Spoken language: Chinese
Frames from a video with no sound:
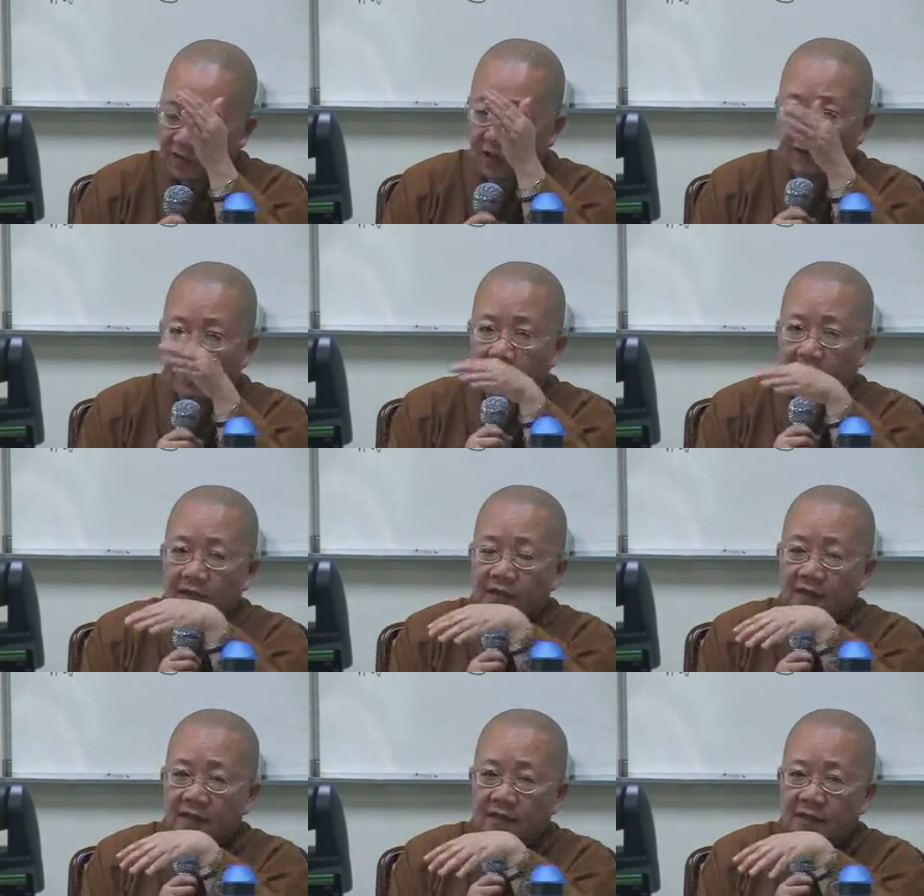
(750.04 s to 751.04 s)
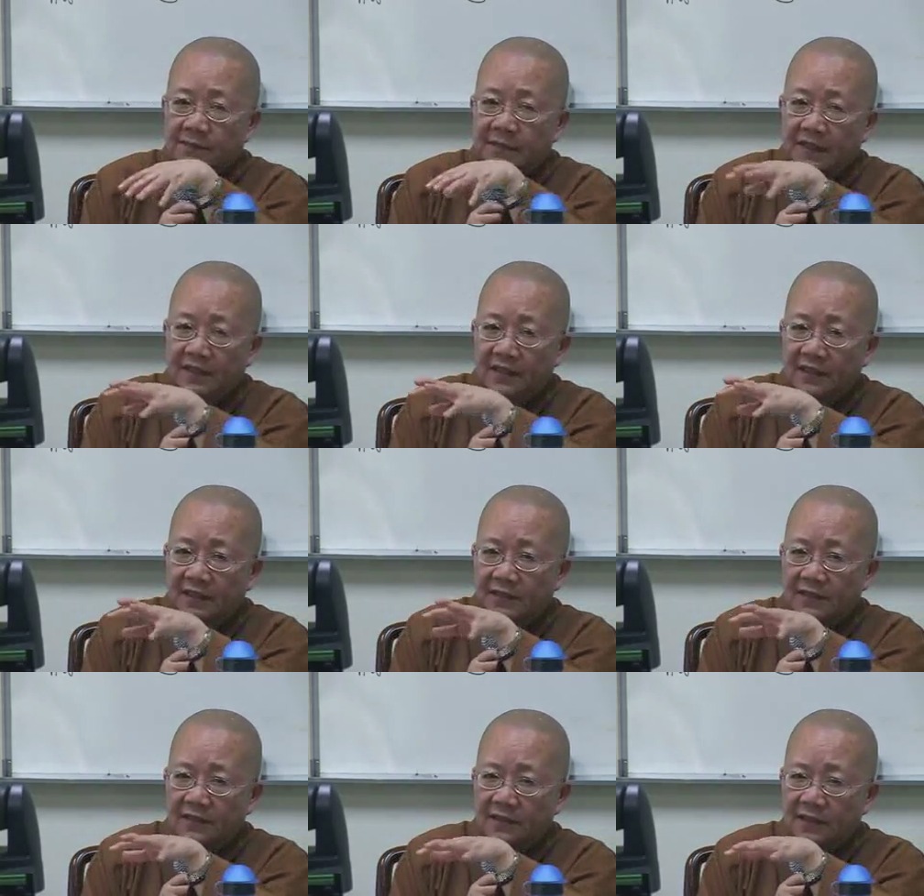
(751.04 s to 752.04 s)
然后呢，一片，
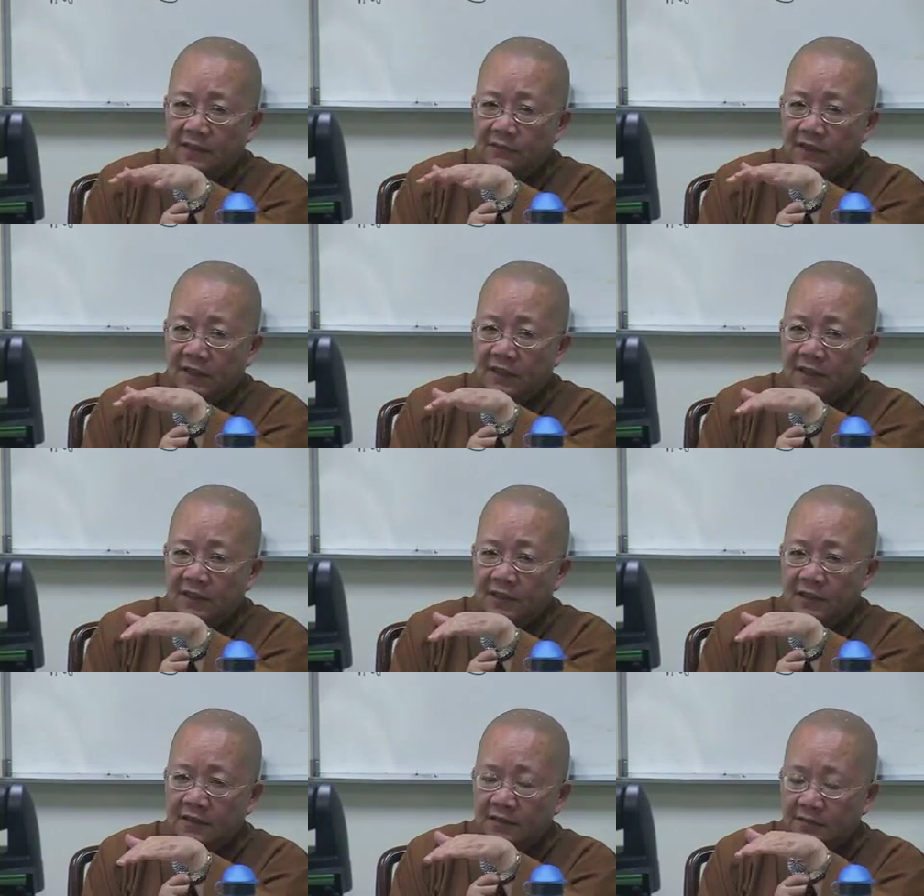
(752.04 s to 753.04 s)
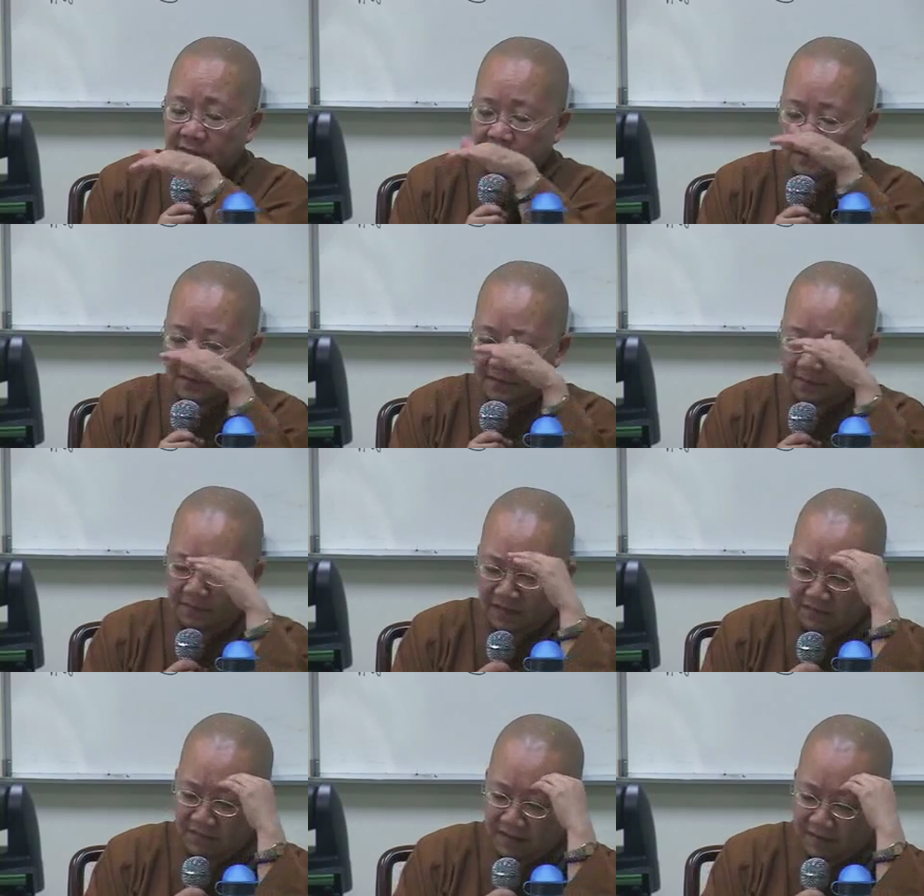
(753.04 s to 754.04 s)
因为那个
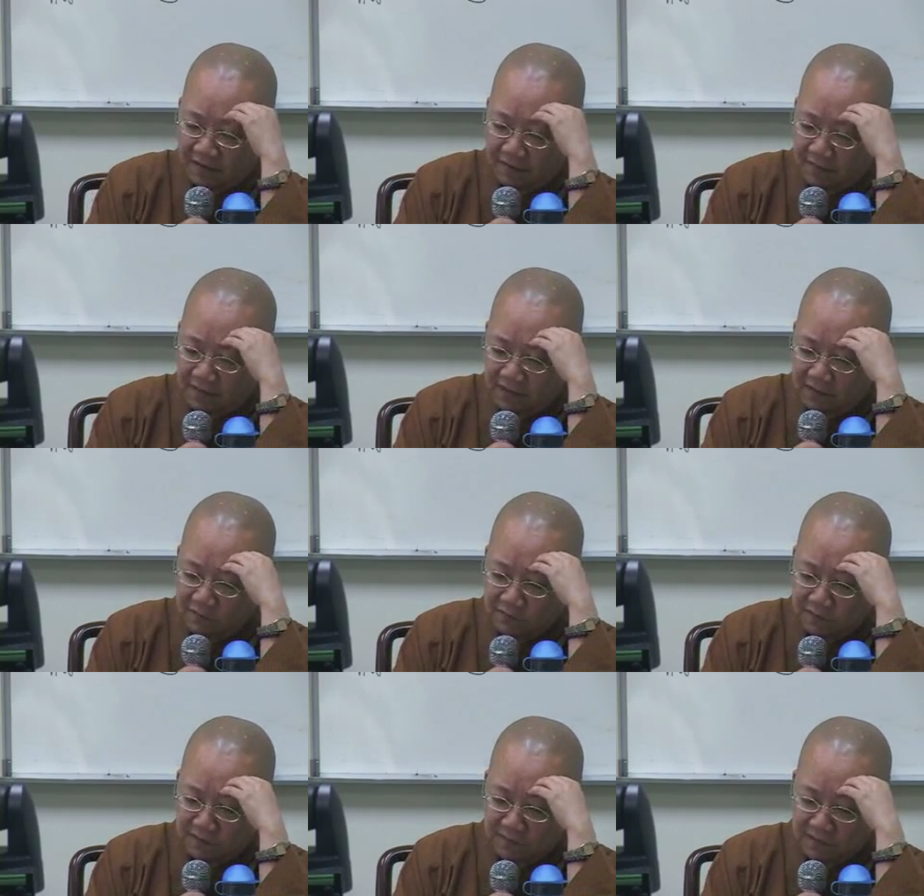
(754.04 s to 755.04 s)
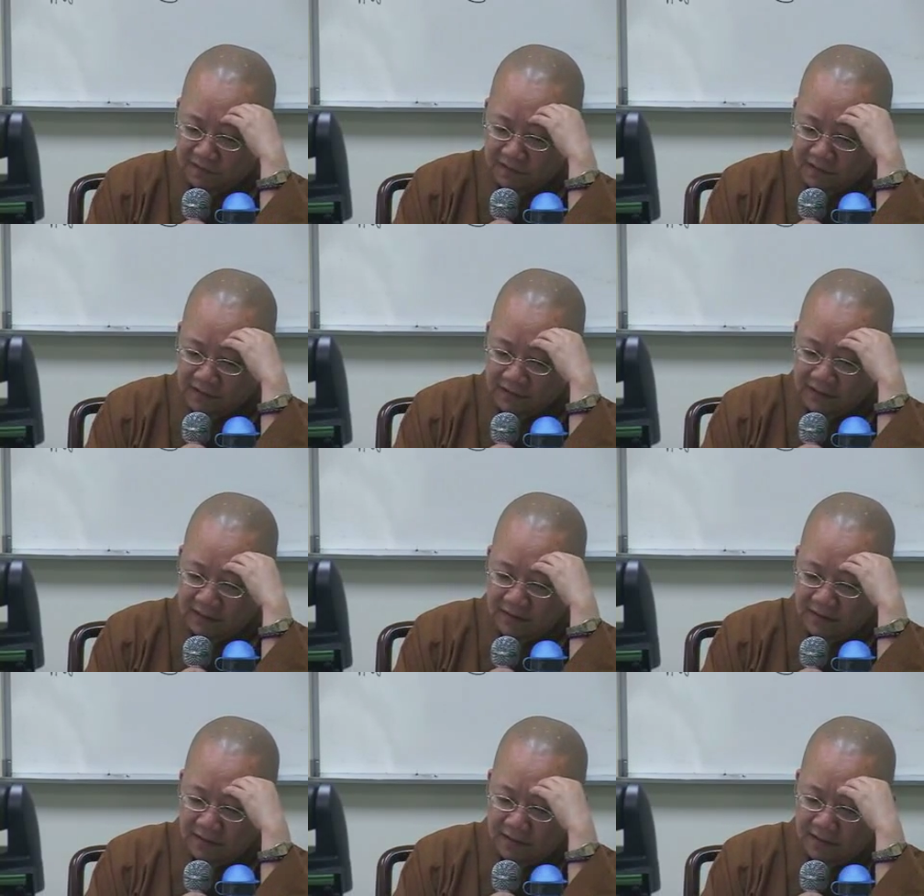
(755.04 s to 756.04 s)
弥漫哦，烟雾迷，那个烟
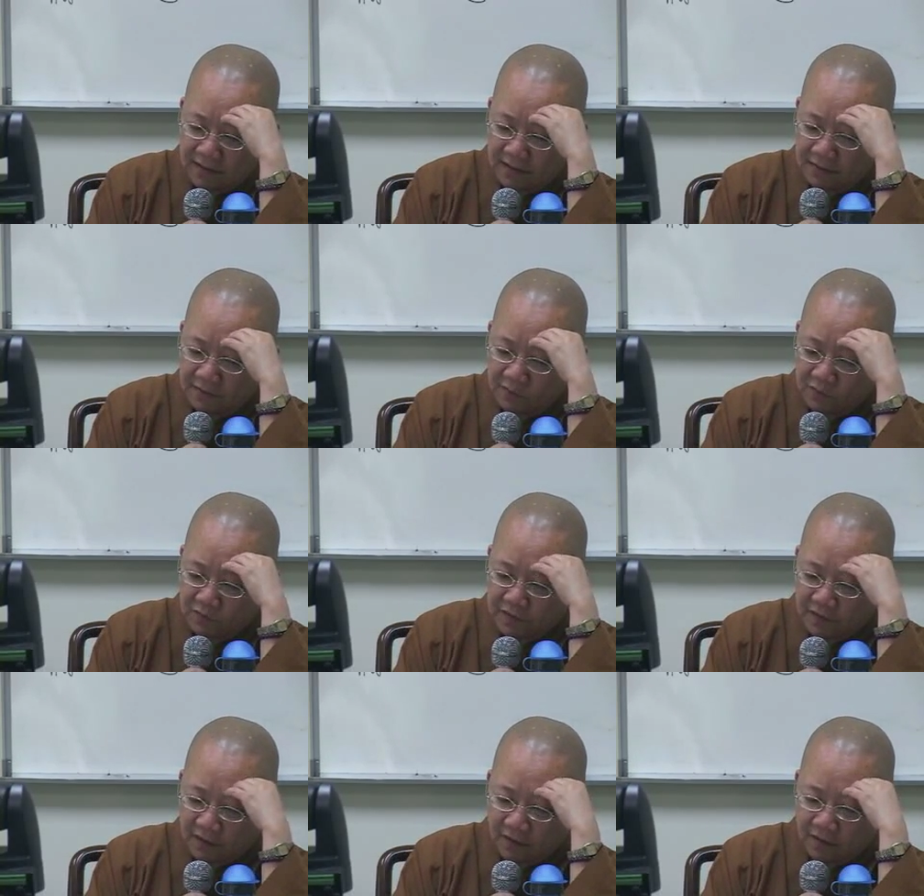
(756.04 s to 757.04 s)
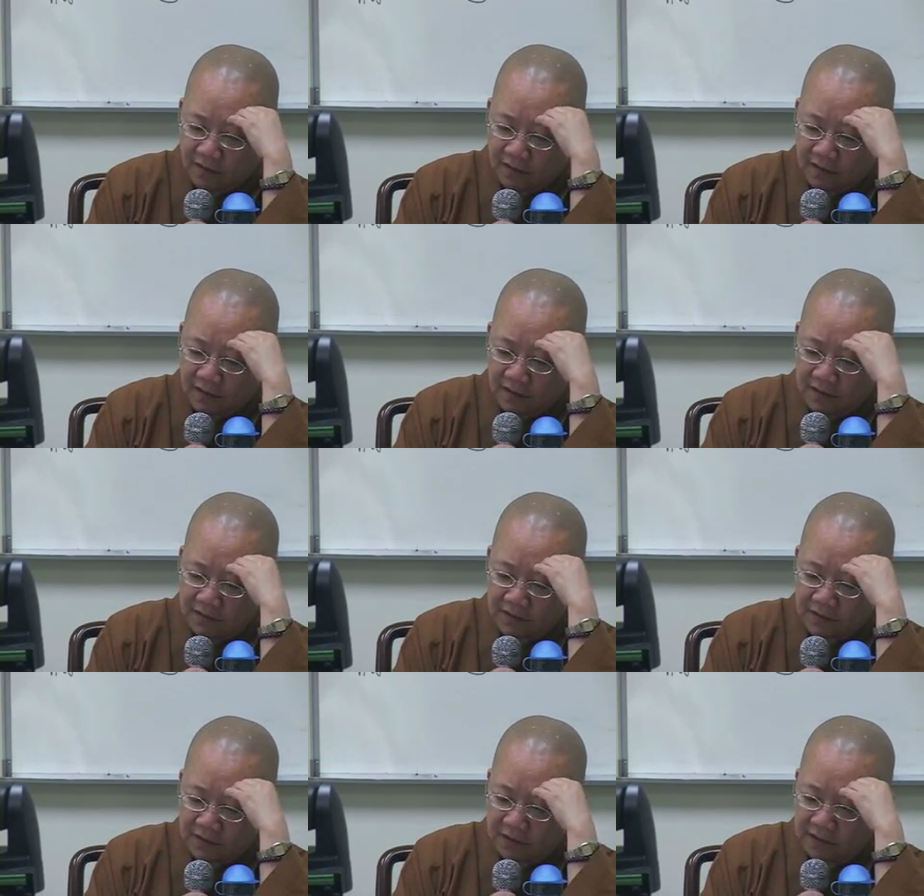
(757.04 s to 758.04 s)
烟雾的啊，这
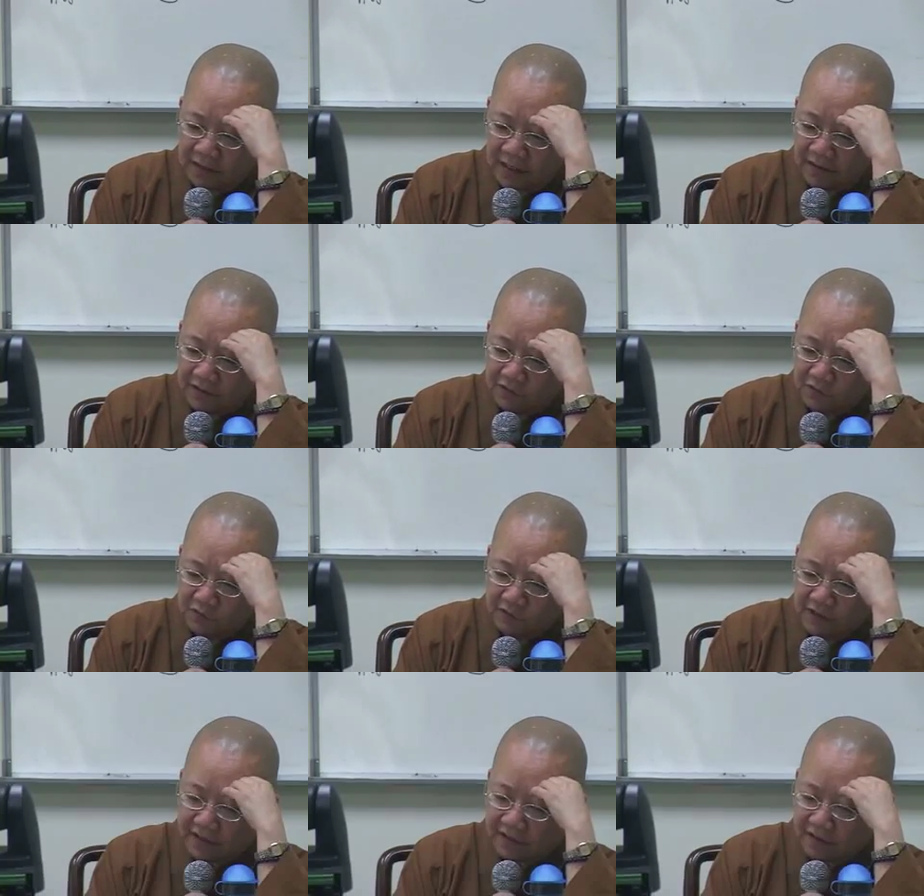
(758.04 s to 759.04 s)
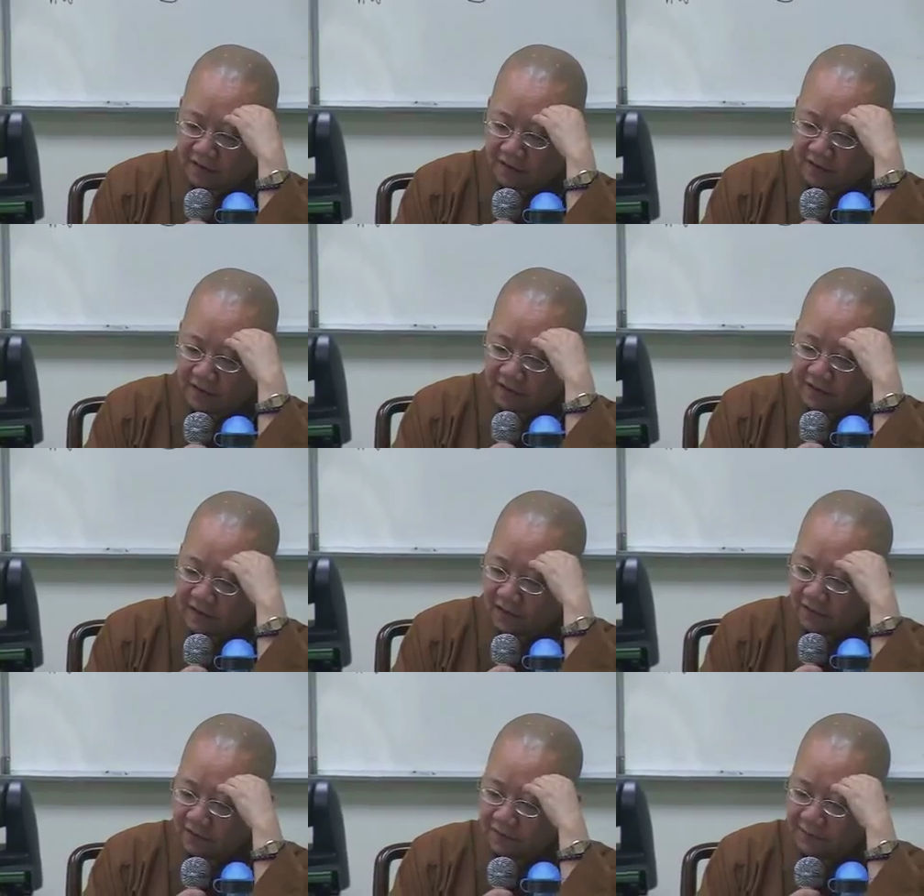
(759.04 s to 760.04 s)
杨柳如烟哦，然
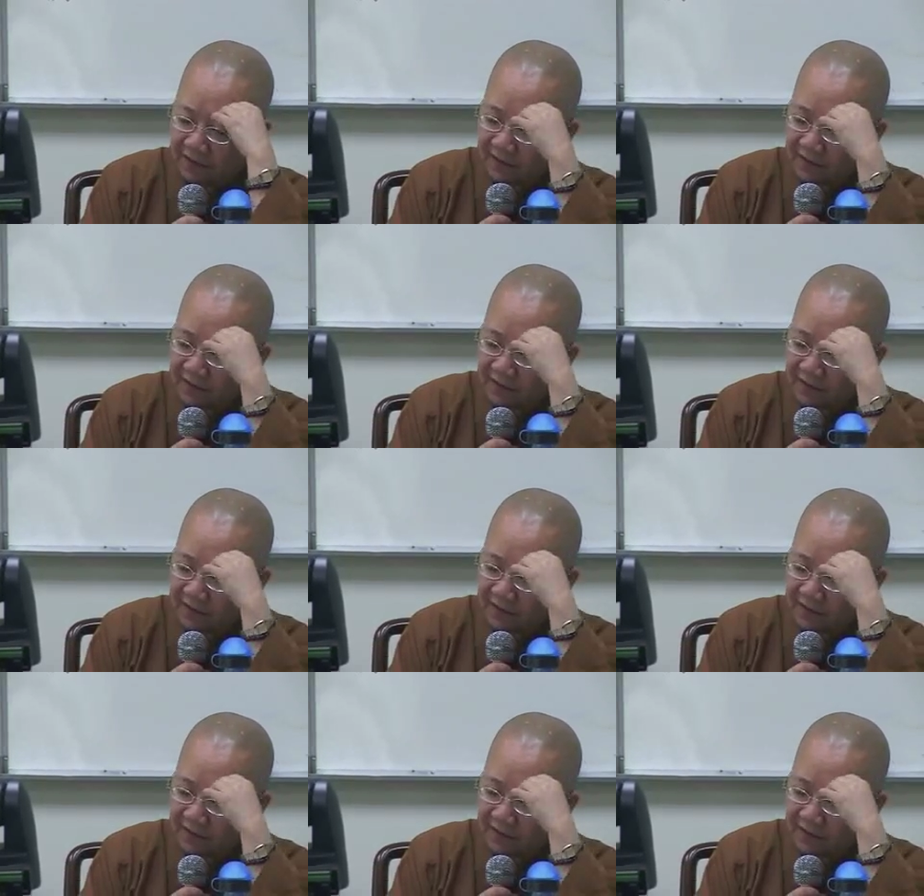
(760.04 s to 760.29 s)
后呢被